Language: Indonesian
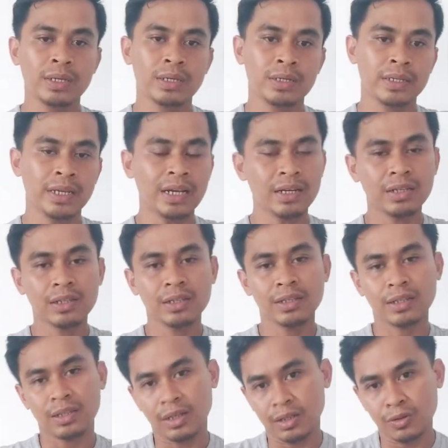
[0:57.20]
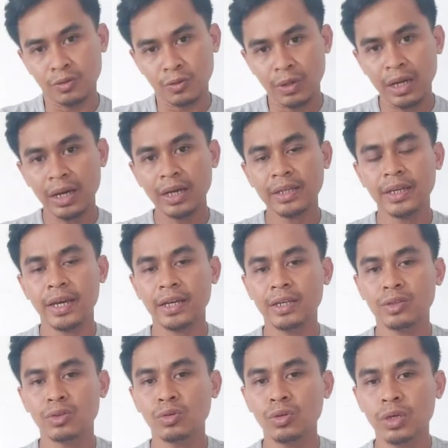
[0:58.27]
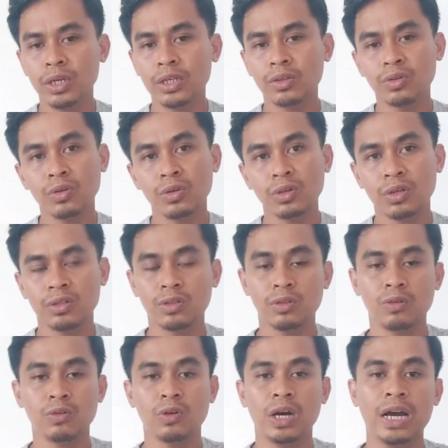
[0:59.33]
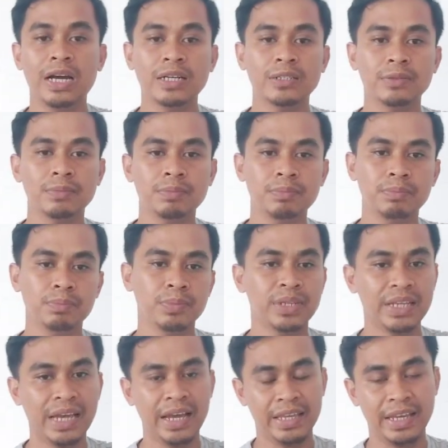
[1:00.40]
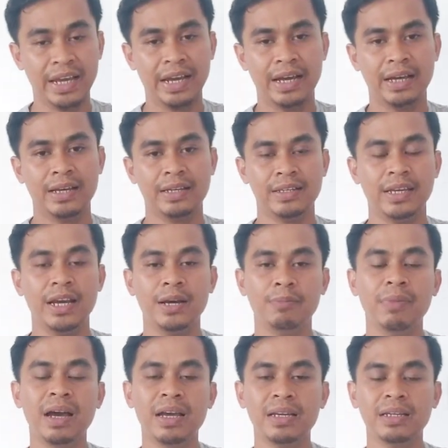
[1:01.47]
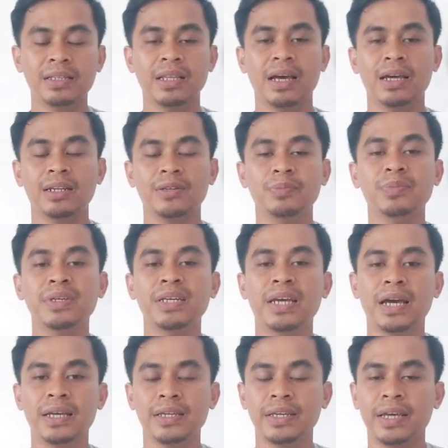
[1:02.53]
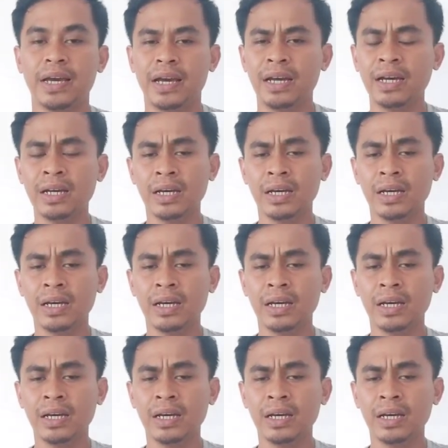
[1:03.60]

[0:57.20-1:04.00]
Yang kedua yaitu hitung keseluruhan biaya ya baik dari biaya